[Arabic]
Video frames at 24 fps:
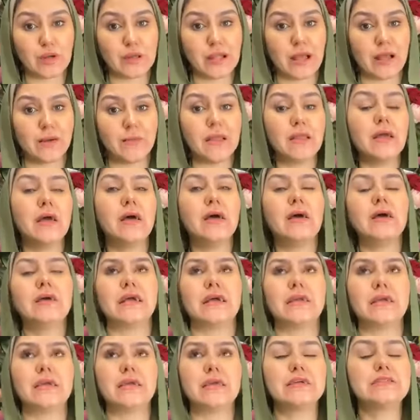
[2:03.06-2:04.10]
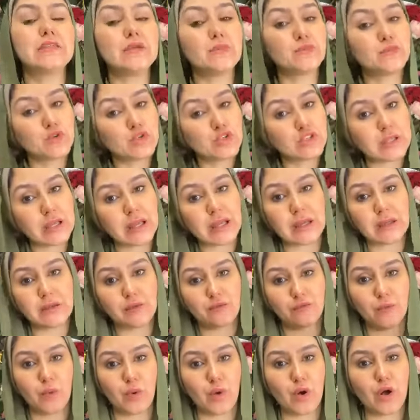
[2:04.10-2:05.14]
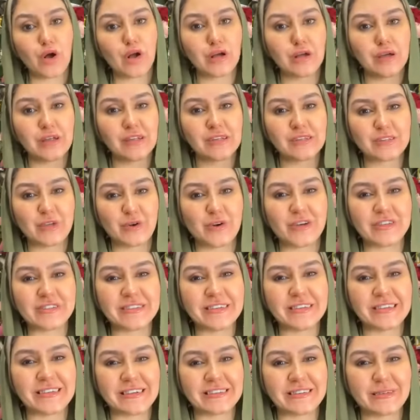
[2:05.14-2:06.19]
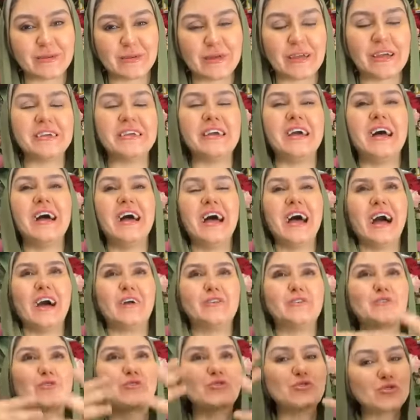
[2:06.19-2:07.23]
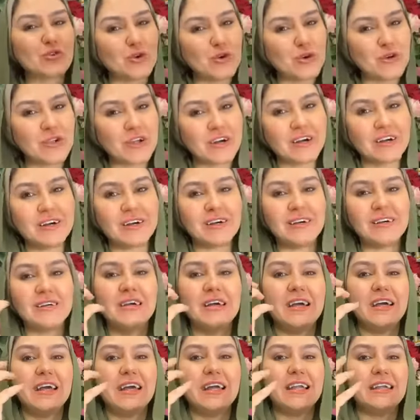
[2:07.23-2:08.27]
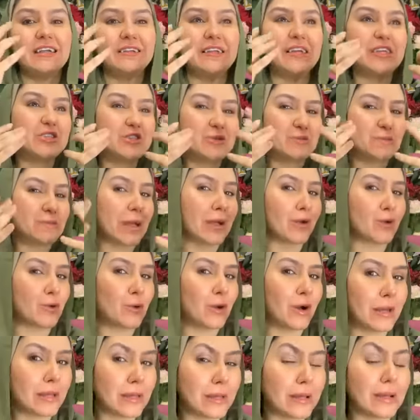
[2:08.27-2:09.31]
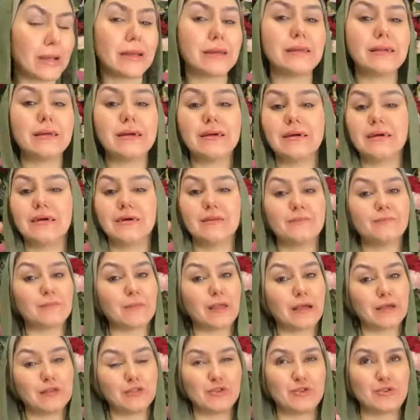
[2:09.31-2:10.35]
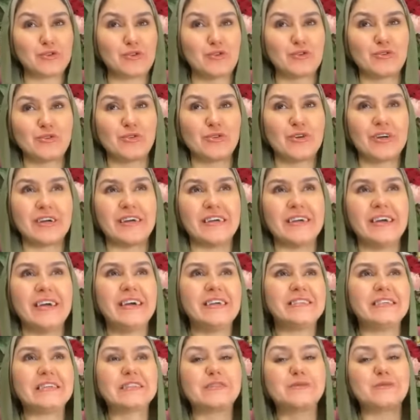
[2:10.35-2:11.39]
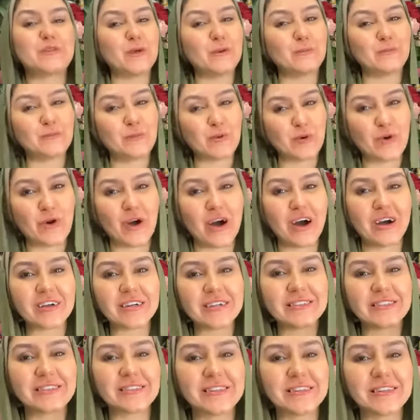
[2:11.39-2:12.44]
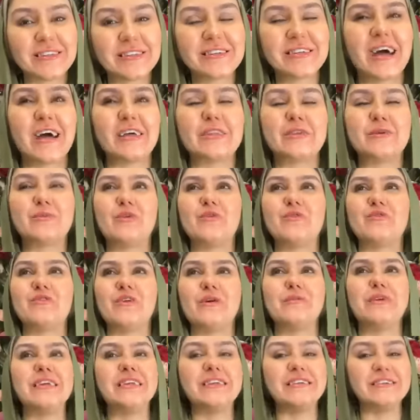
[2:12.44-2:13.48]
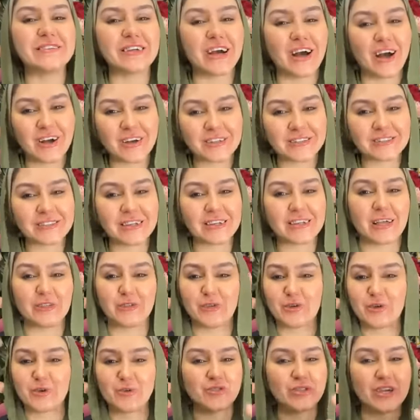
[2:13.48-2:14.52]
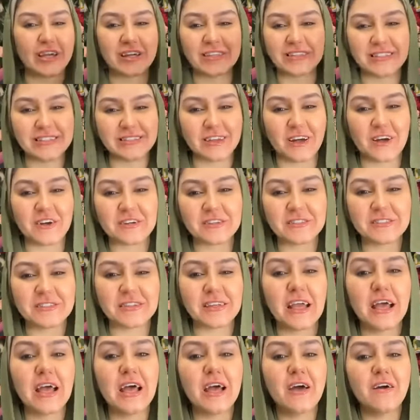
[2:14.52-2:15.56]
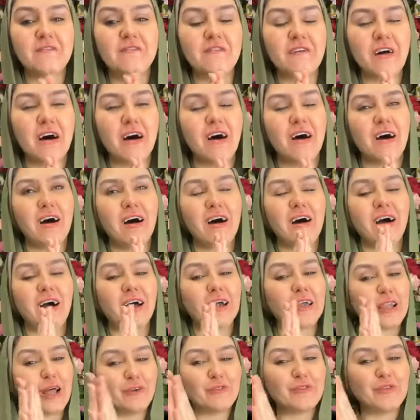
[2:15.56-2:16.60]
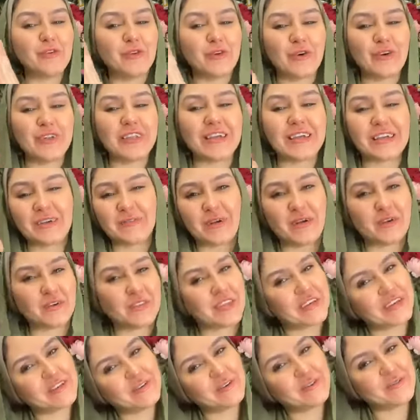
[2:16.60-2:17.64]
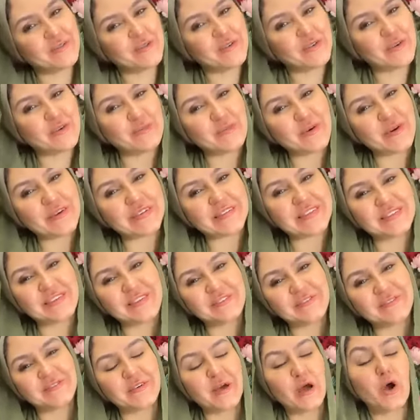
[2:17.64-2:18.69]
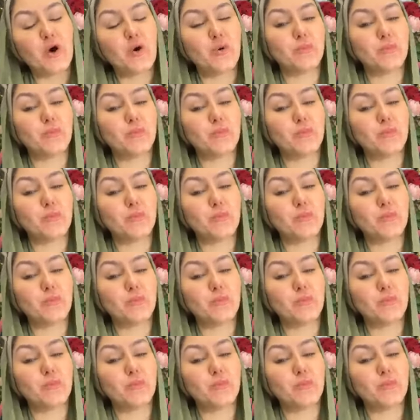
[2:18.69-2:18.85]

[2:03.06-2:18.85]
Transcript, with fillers: برج الحمل يعني ناس بتشتغل في مواقع التواصل الاجتماعي عندكم شهره الريتش بتاعكم هيعلى عندكم ناس بتحبكم اكتر هتبقوا فاميليير اكتر عندكم مشاهدين اكتر ف اي لاف يو اول يا جماعه ثانك يو فور يور بوزيتيف